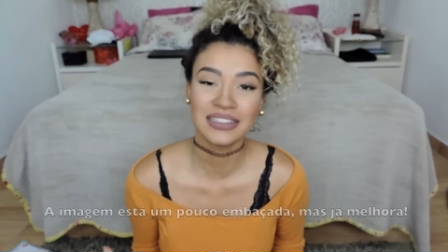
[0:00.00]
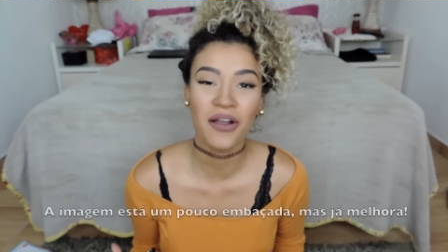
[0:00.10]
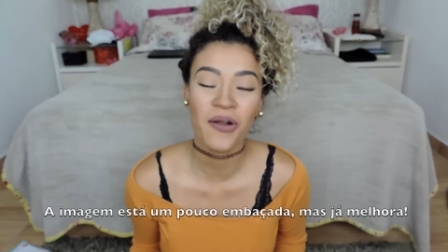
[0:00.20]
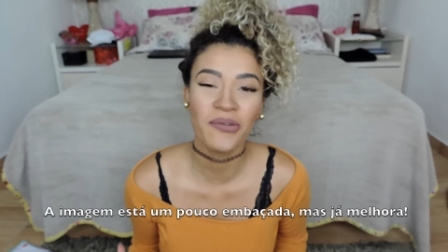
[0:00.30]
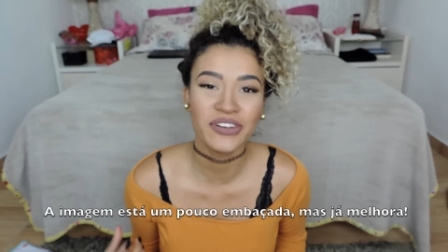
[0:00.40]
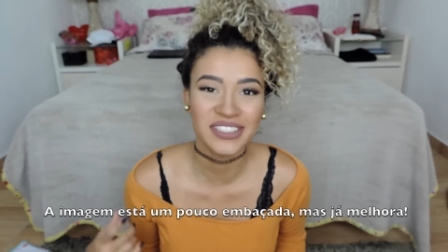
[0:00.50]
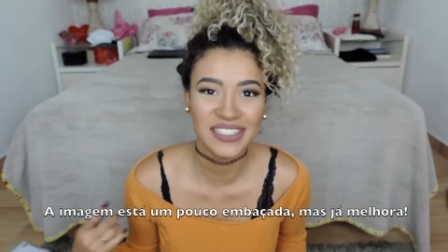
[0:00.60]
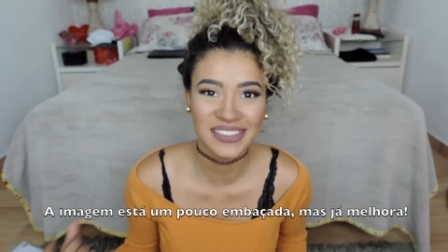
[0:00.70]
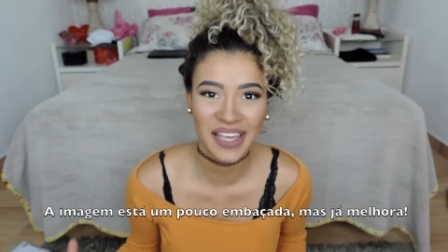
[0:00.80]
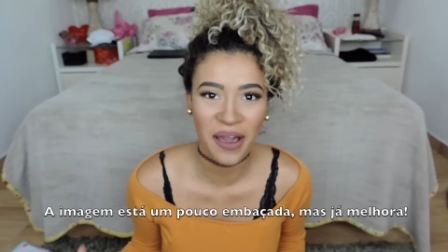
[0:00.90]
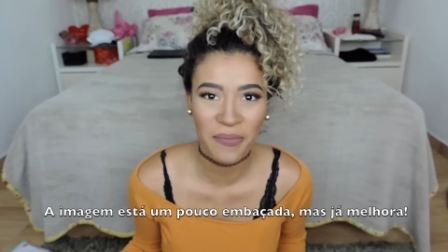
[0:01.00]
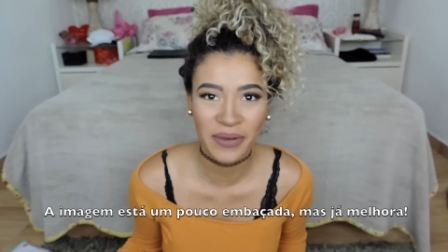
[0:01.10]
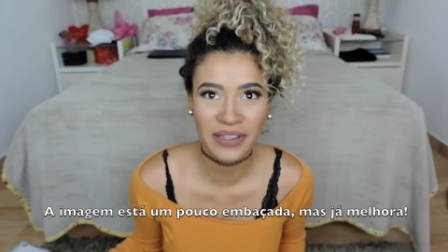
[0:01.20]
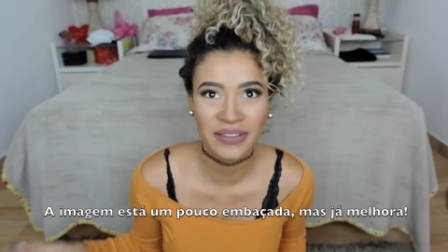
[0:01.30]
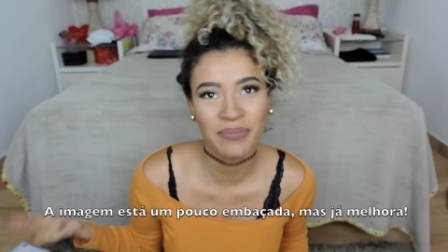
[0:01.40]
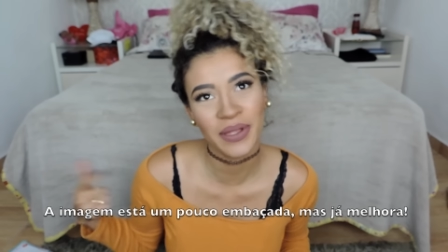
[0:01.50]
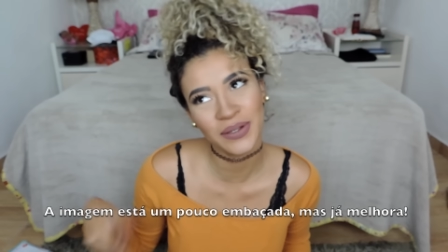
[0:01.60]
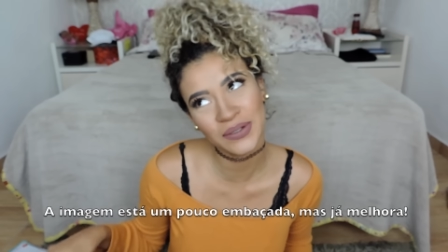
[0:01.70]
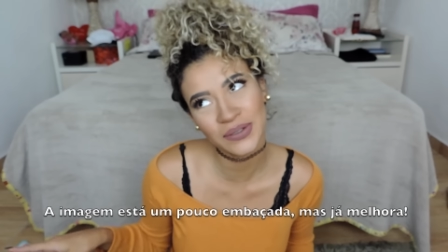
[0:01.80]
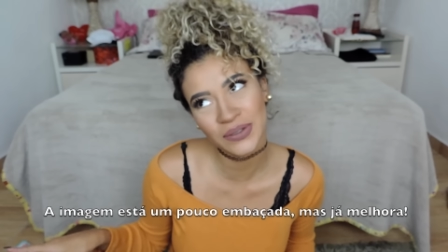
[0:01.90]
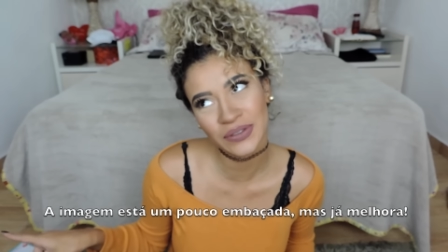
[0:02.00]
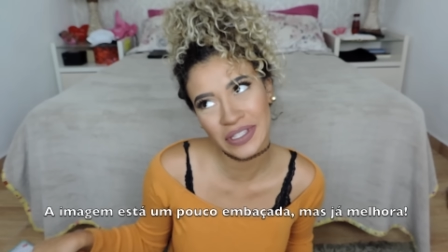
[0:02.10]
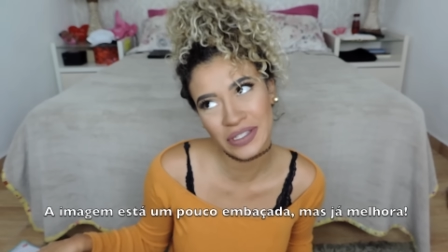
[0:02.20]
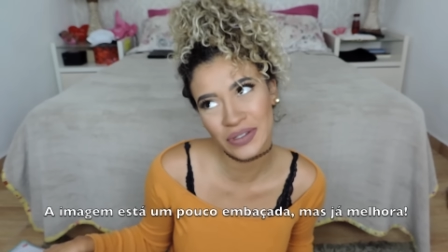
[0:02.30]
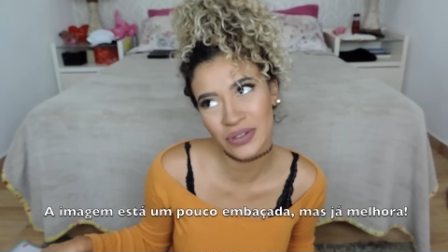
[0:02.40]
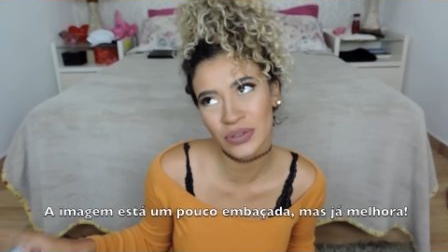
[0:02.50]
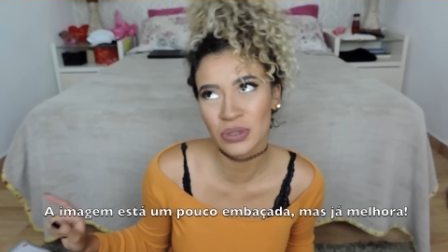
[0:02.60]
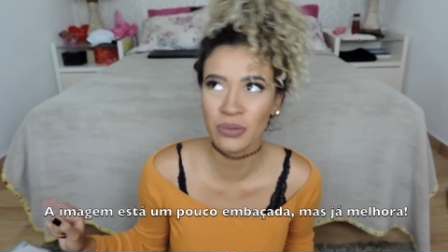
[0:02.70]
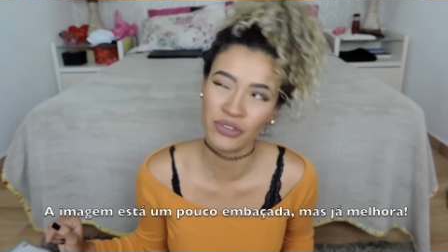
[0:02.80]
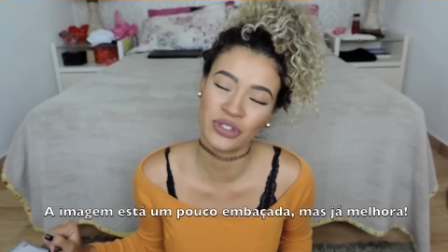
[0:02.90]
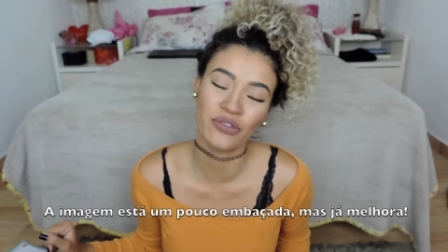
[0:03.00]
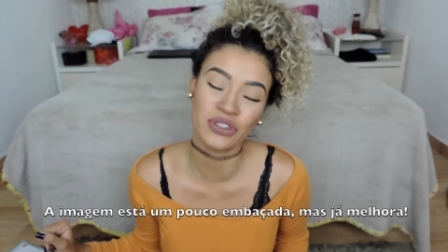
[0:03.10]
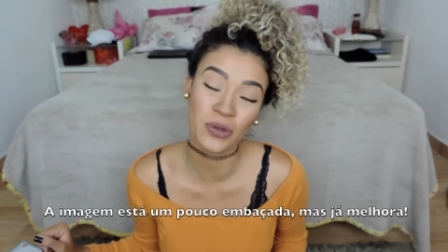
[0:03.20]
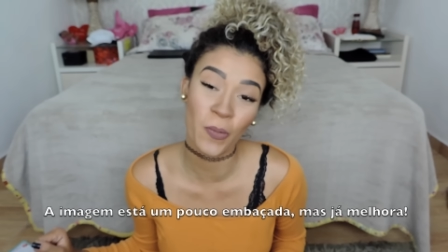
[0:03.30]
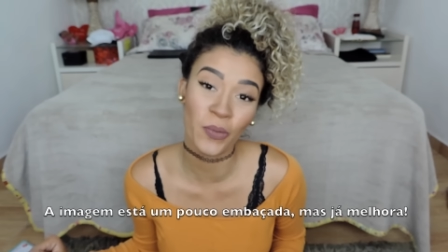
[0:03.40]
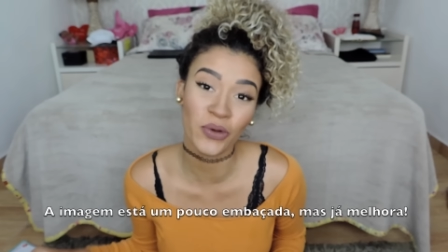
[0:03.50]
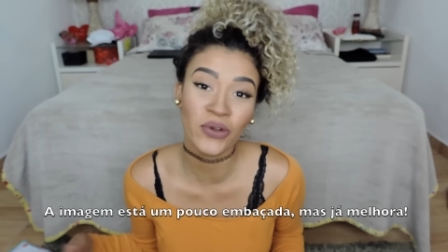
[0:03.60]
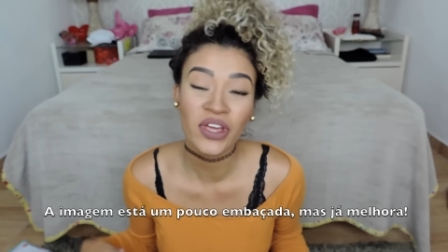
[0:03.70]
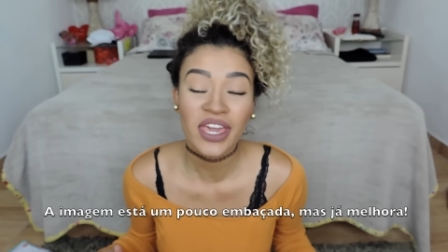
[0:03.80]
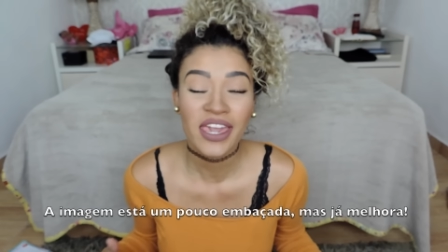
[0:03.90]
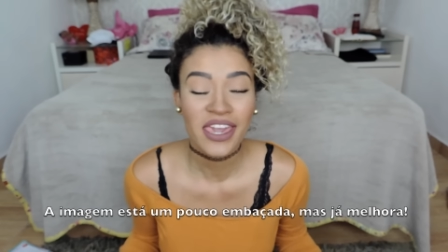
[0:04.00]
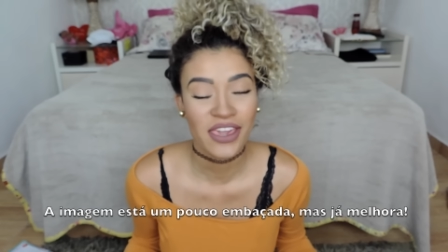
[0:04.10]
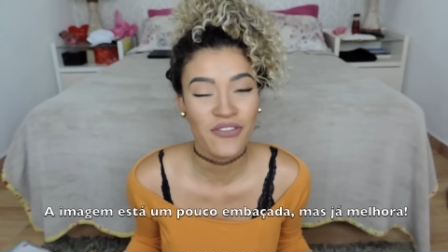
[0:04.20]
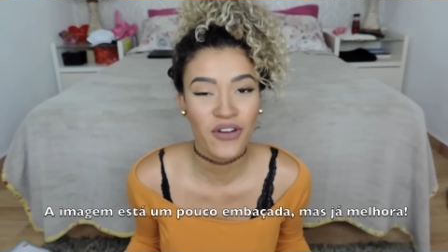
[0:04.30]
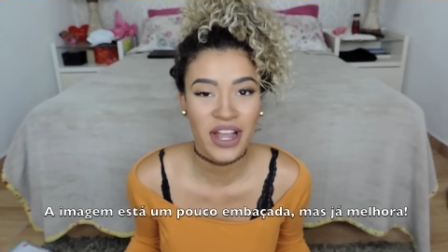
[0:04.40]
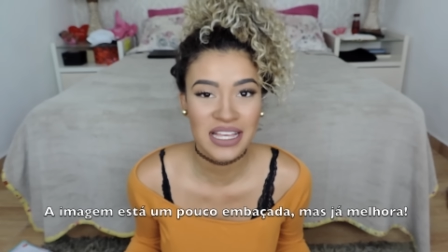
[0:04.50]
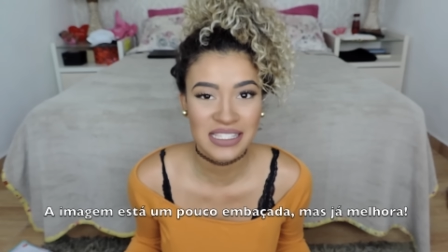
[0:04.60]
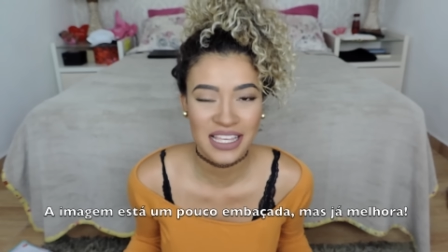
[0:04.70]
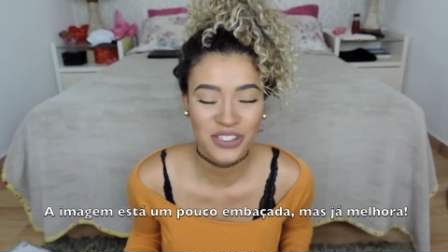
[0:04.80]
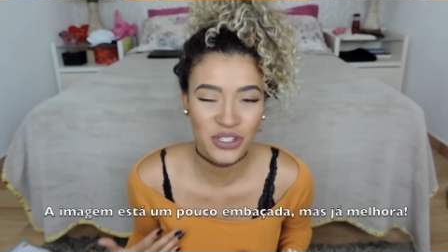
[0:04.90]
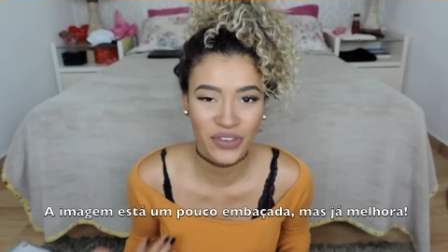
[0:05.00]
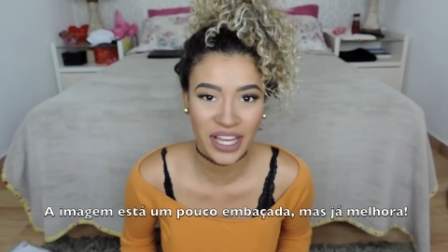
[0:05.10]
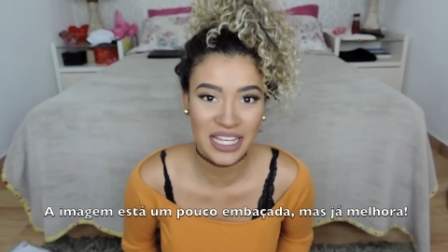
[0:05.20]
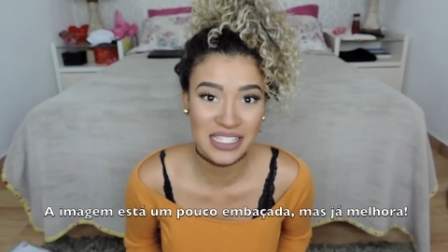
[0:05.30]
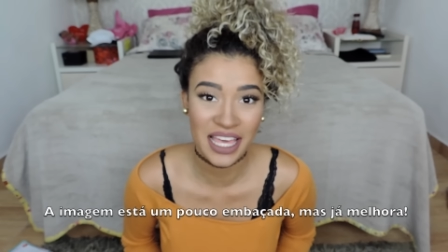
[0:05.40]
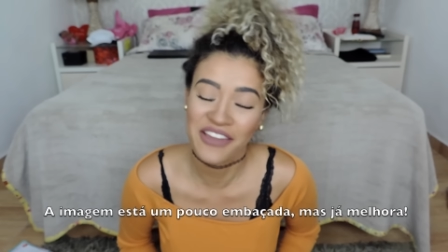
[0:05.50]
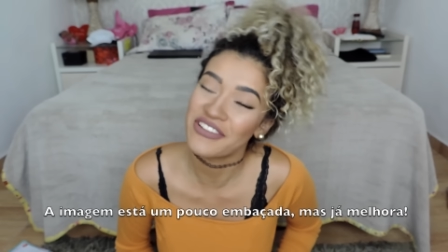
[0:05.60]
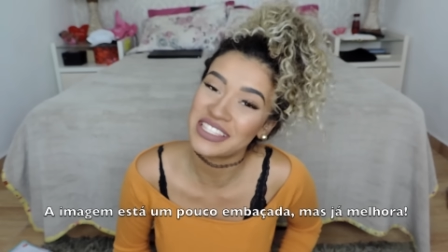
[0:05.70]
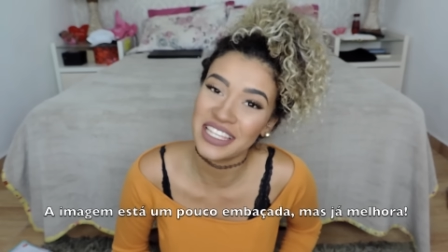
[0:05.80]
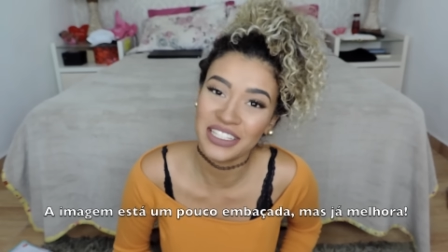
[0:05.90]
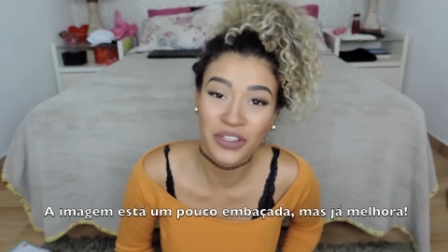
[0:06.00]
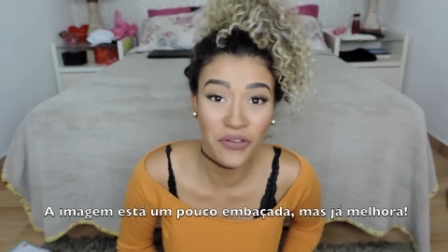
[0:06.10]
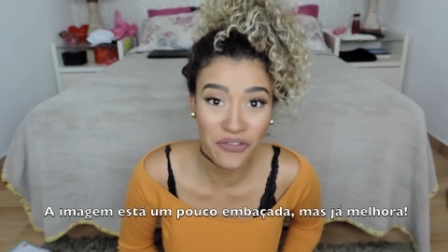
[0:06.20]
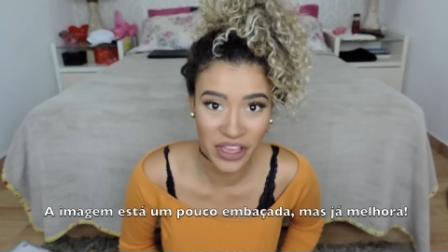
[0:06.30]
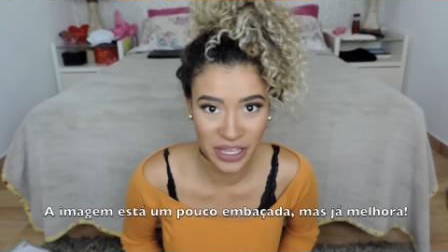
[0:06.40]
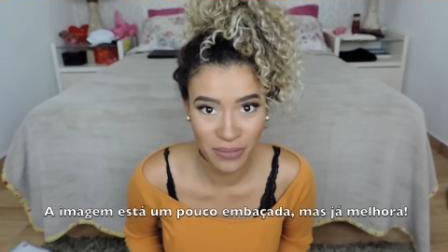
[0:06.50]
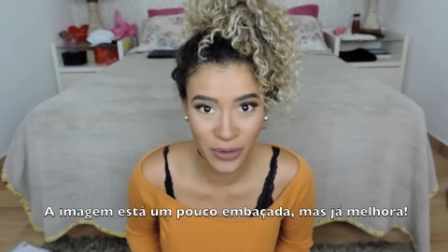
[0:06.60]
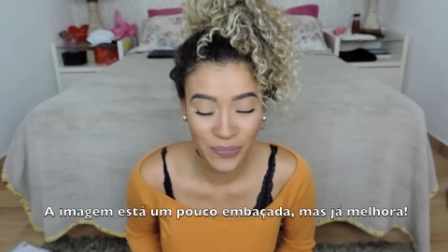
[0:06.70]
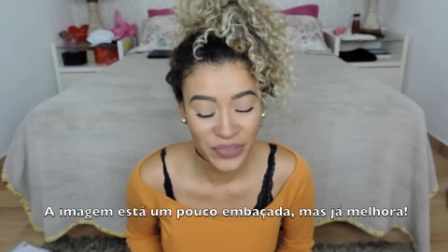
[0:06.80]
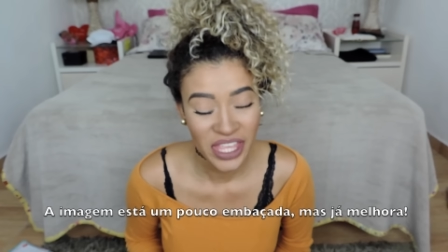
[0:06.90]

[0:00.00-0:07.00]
então, como vocês sabem, pelo último vídeo que eu fiz com o Bruno, eu vou casar, a gente vai casar e vai ser em novembro.